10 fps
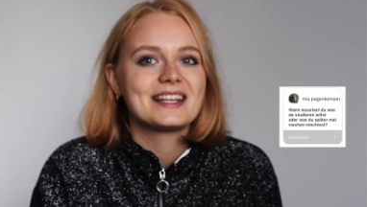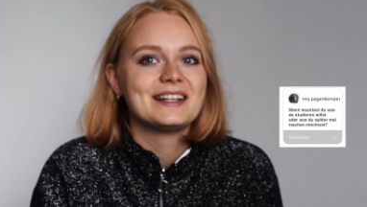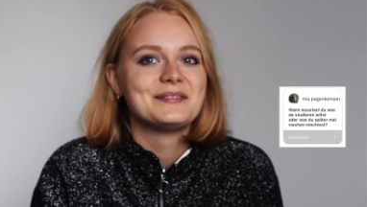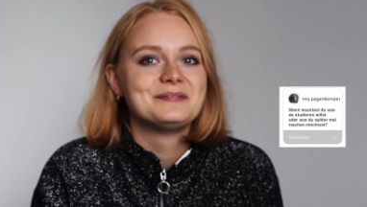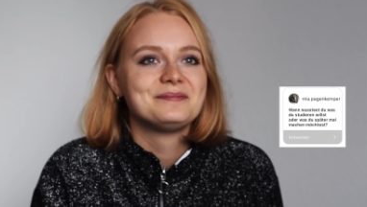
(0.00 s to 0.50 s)

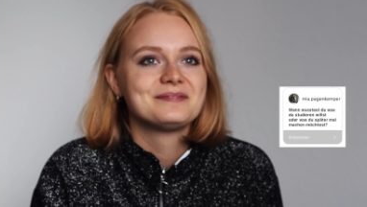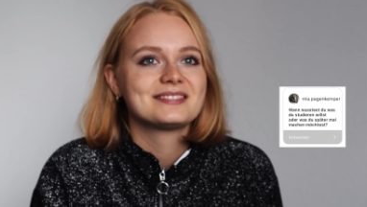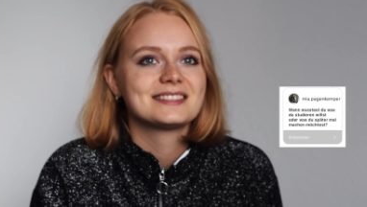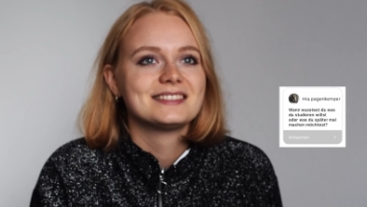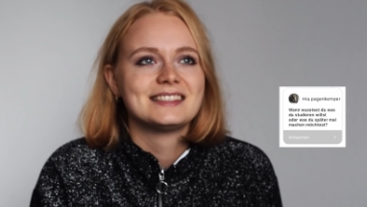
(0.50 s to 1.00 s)
Ähm,
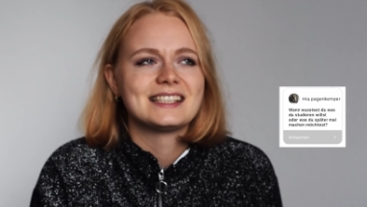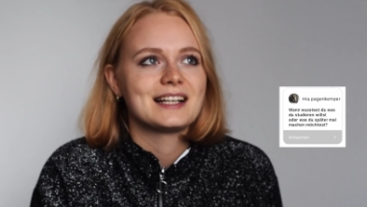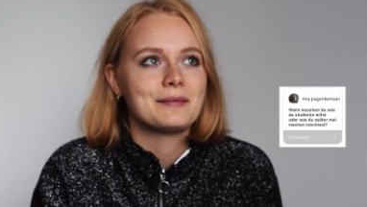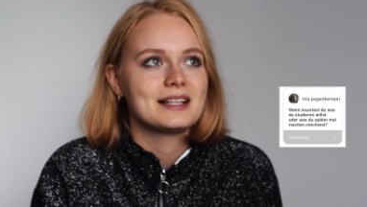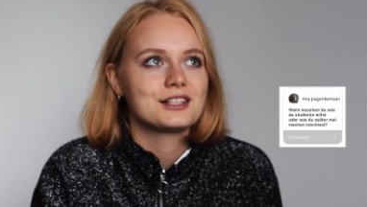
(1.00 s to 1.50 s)
und
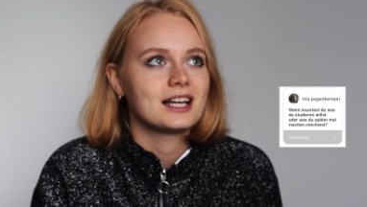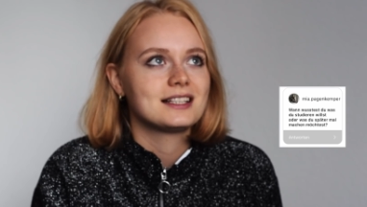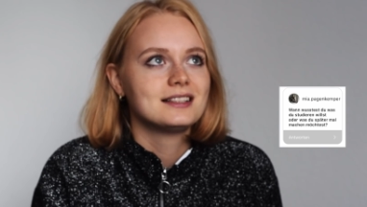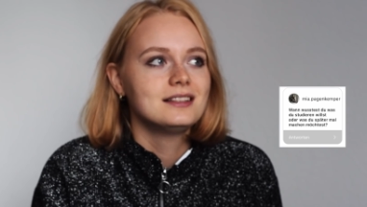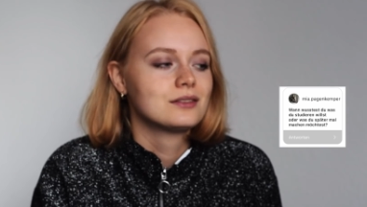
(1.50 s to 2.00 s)
deshalb, also ich
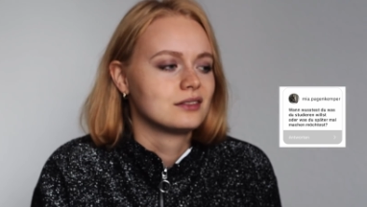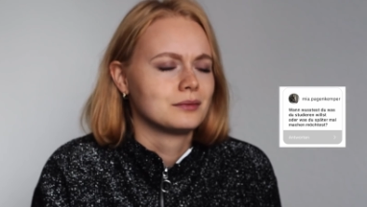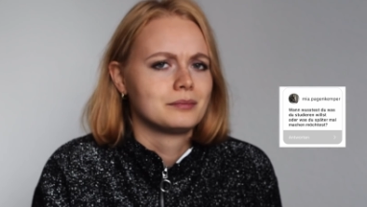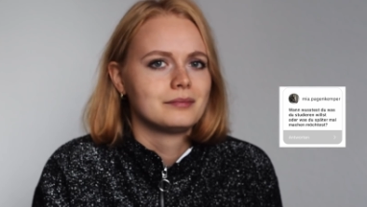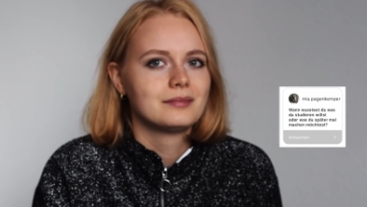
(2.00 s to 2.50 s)
hatte nie so
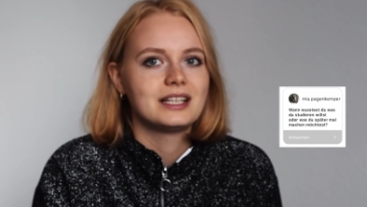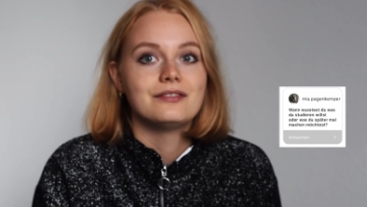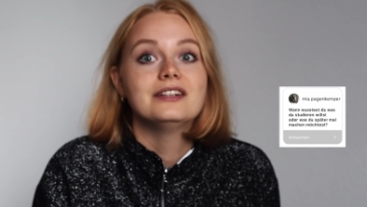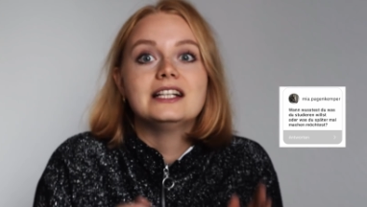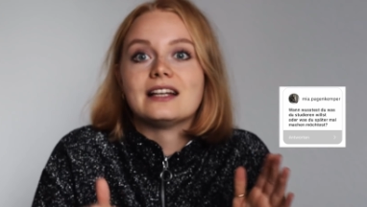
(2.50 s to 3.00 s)
ein,
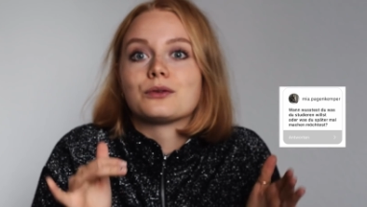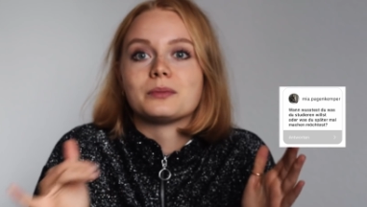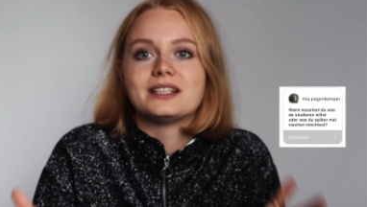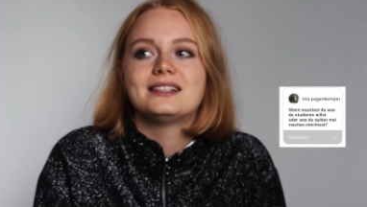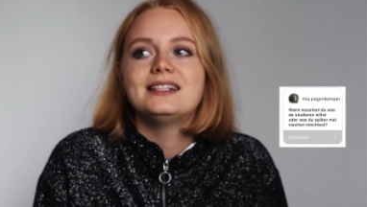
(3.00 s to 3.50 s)
ich will jetzt
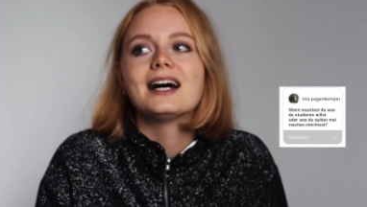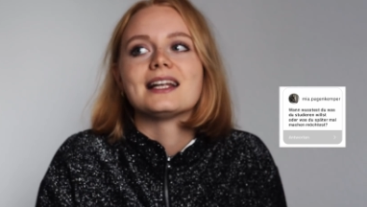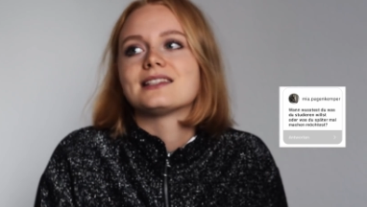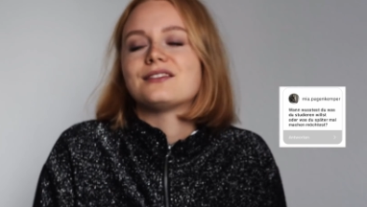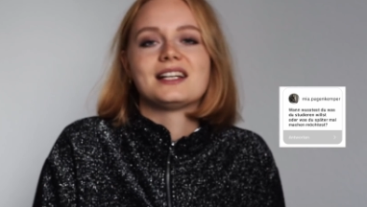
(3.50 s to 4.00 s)
unbedingt
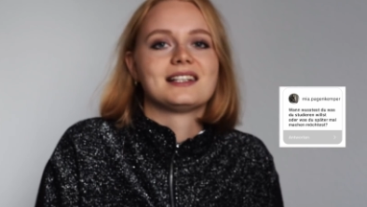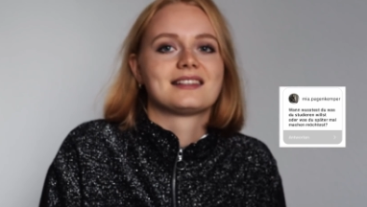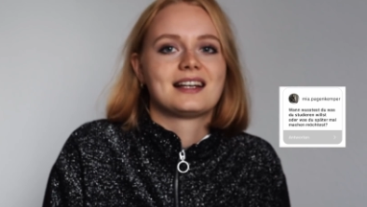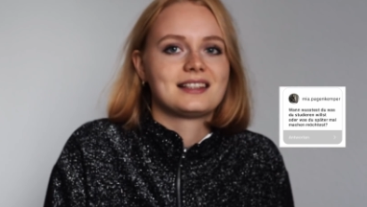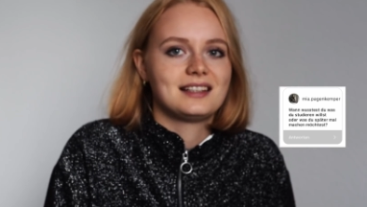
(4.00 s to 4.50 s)
Tierarzt werden,
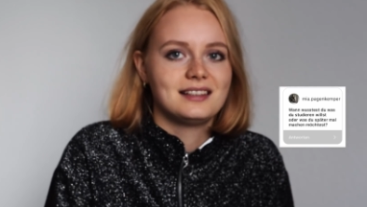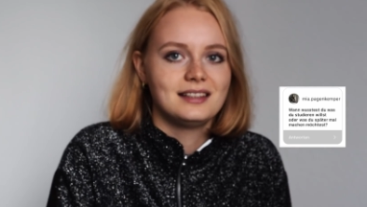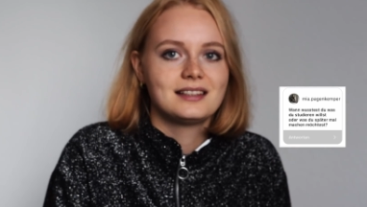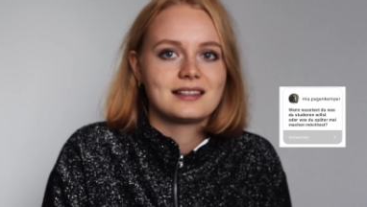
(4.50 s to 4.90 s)
das hatte ich nie,